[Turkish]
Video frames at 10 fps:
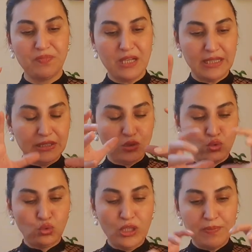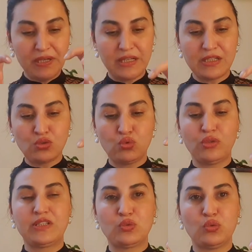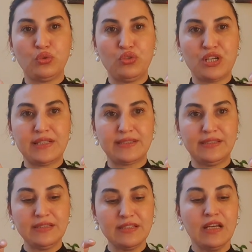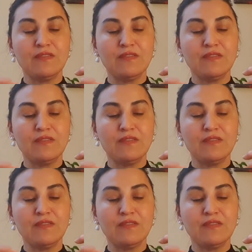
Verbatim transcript: hani suya Bakara suresi okuyacaksınız